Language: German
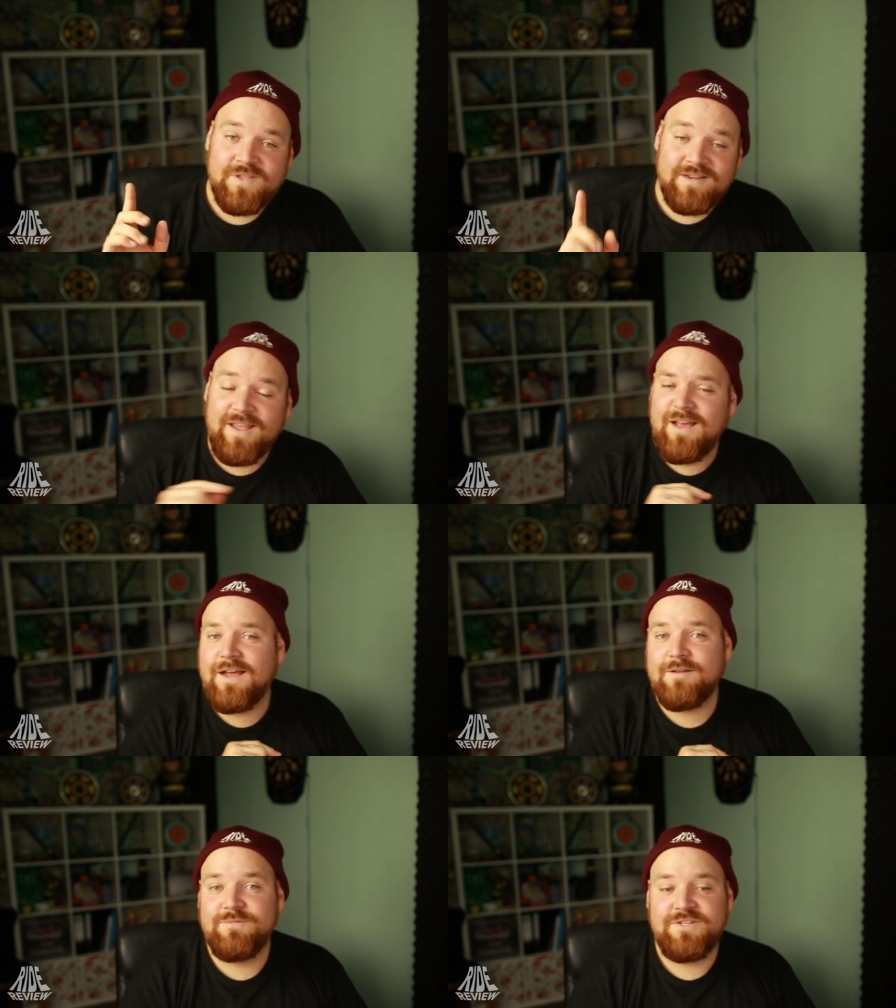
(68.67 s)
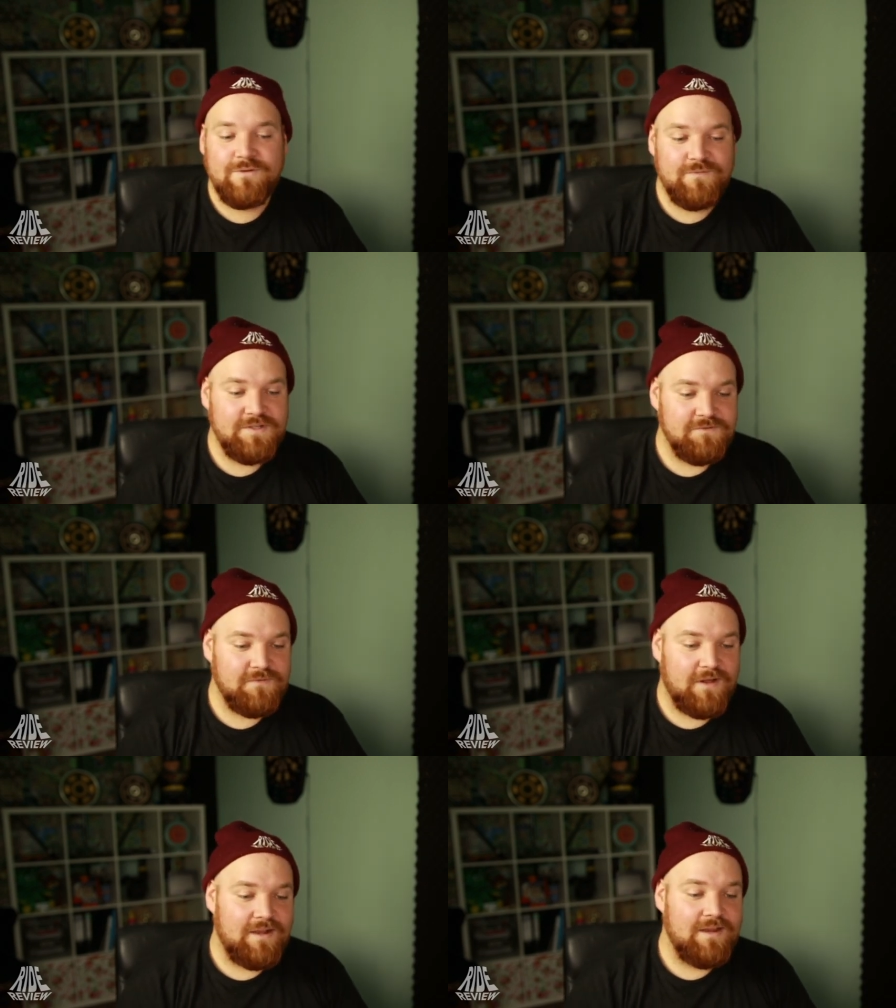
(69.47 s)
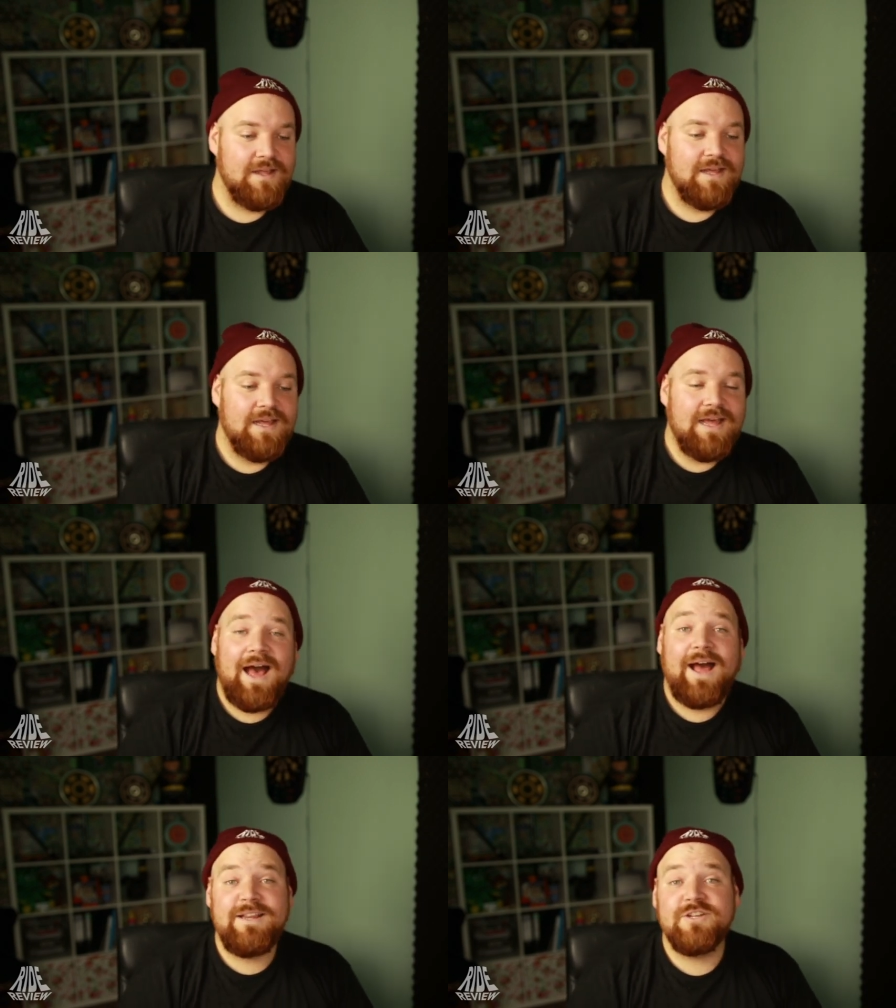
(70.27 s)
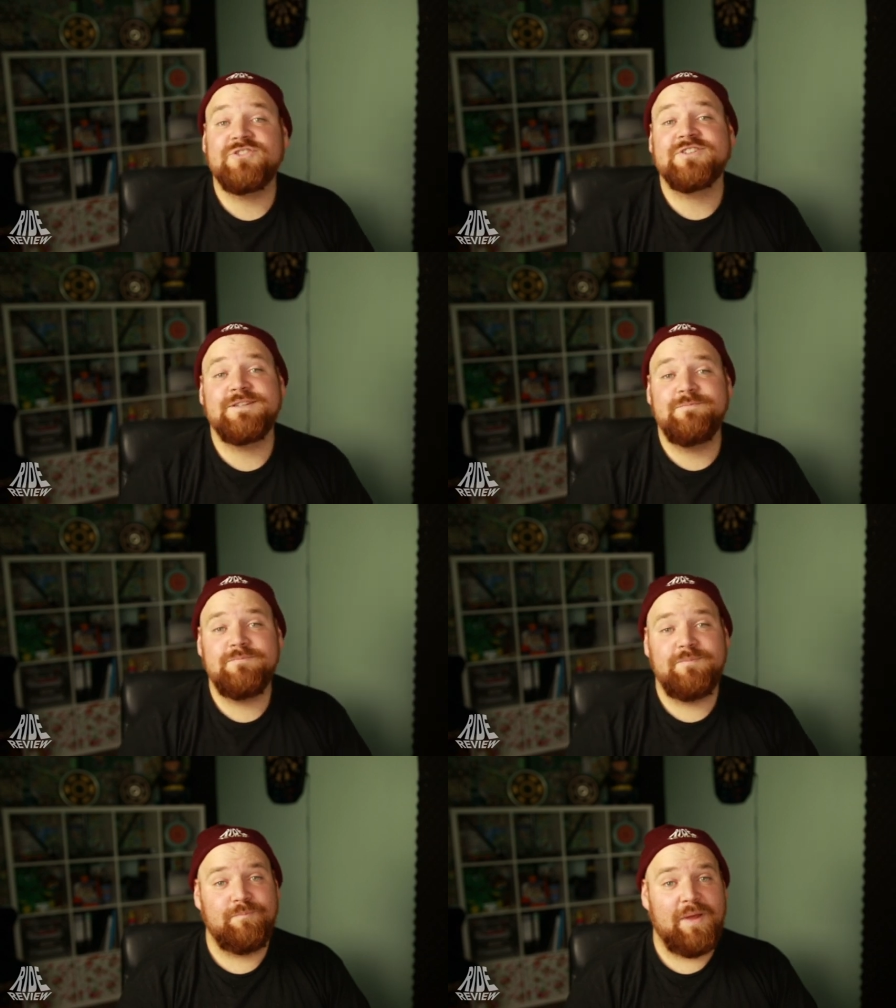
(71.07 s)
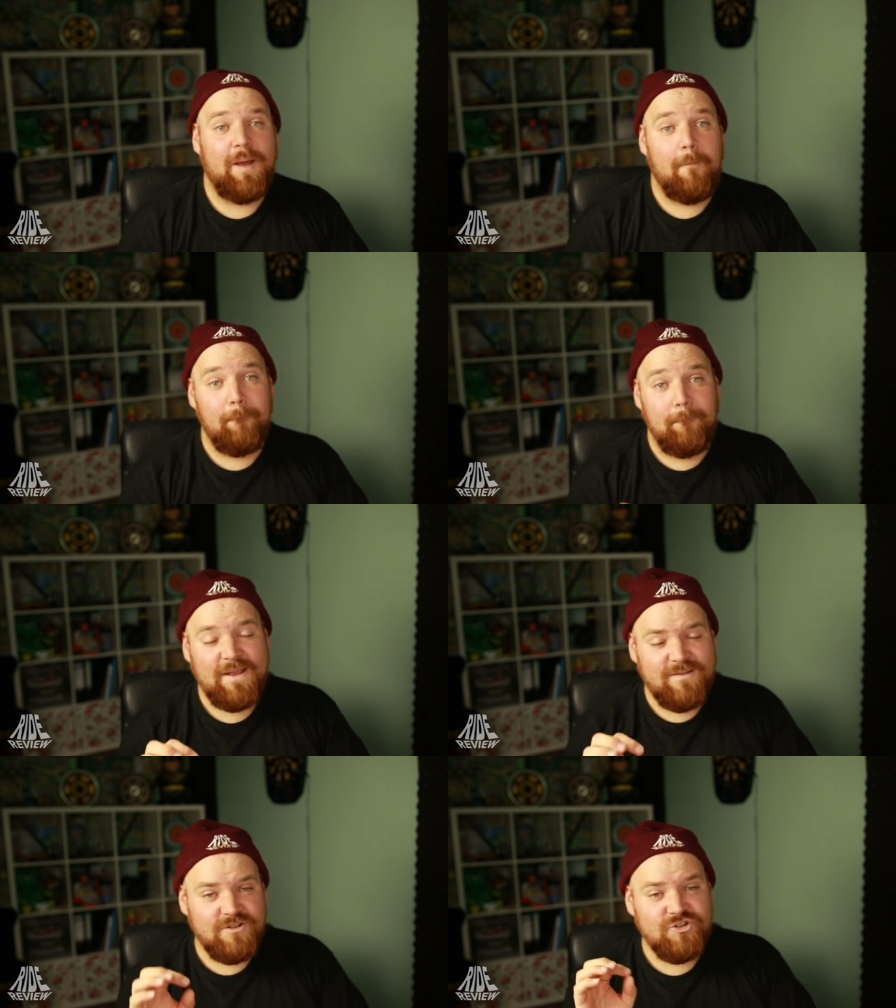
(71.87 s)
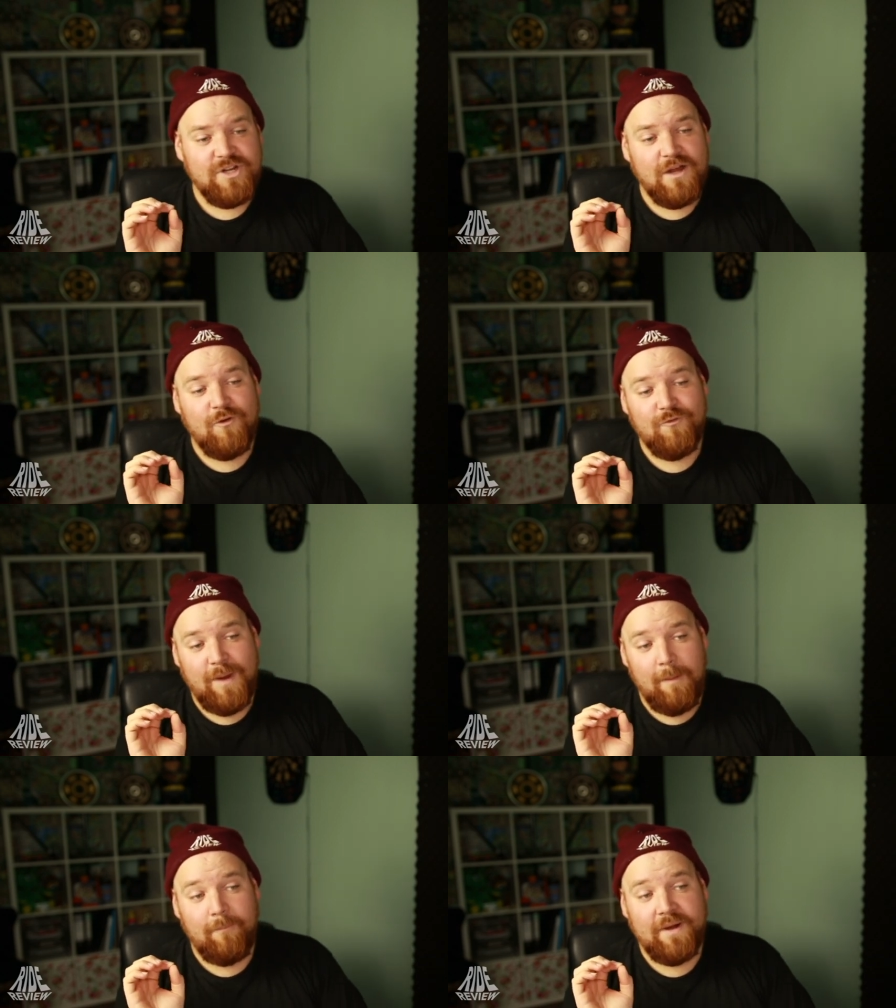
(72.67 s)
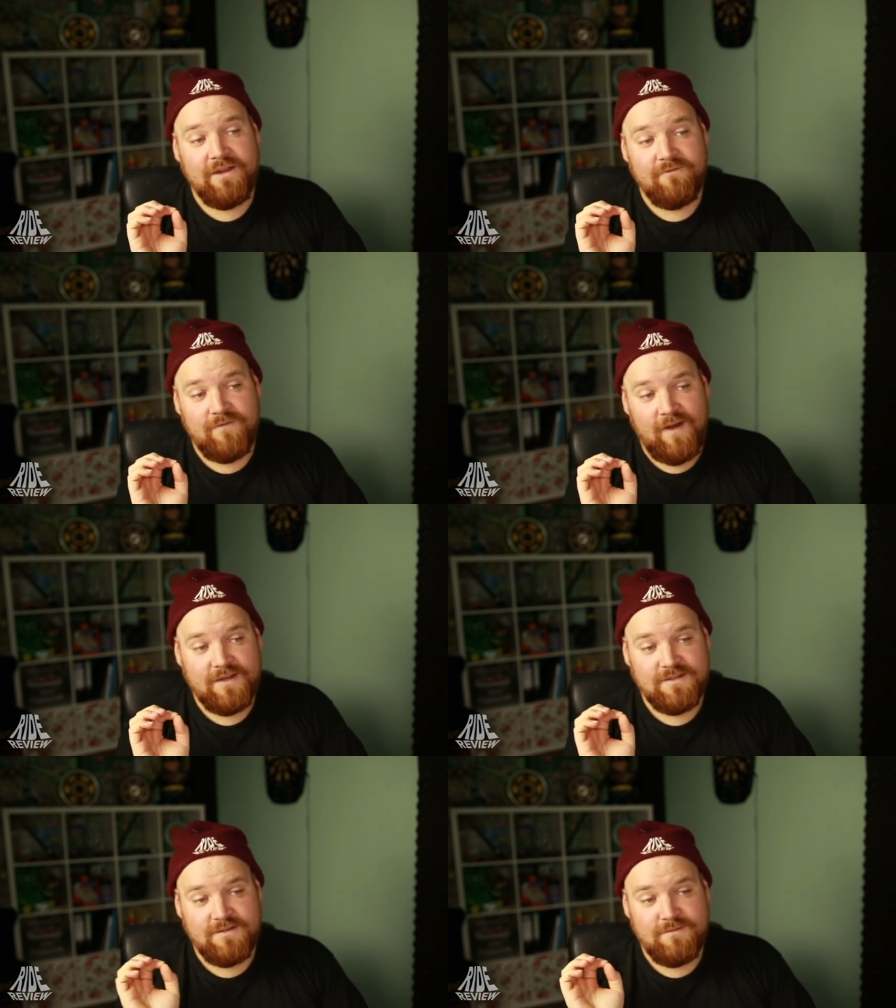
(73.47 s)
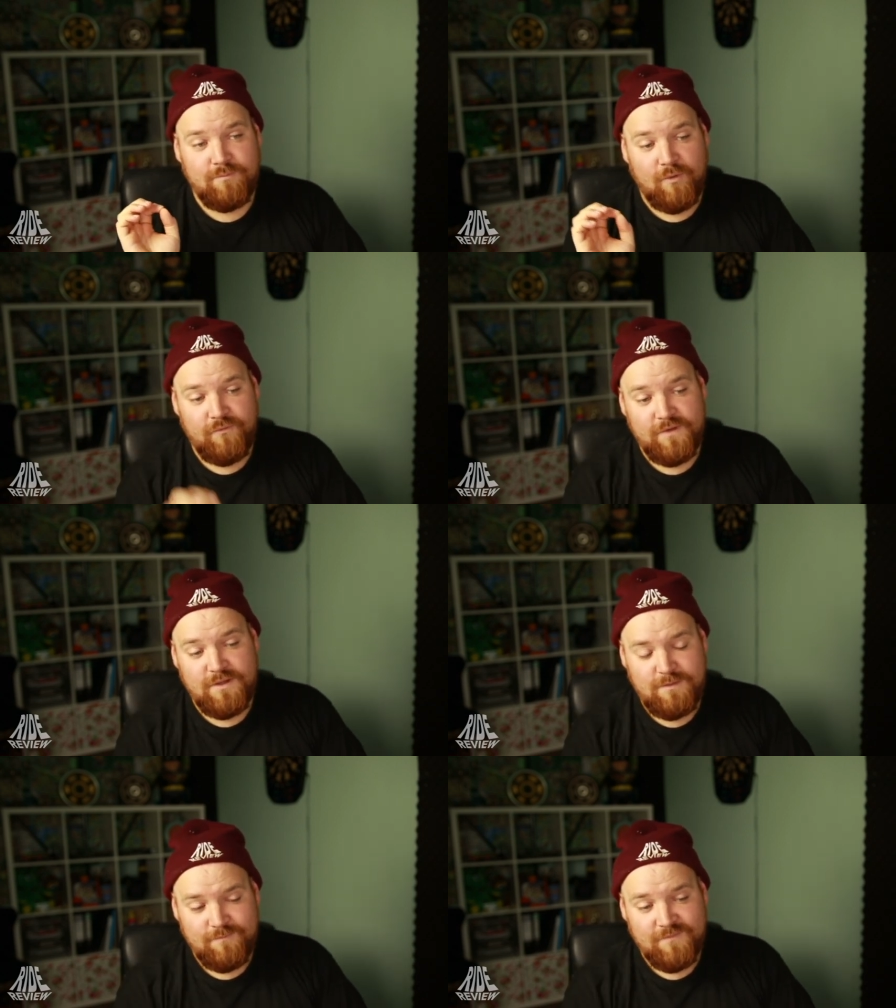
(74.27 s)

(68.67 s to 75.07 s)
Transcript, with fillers: Der hat mich auf jeden Fall angeschrieben per Messenger auf meinem privaten Profil.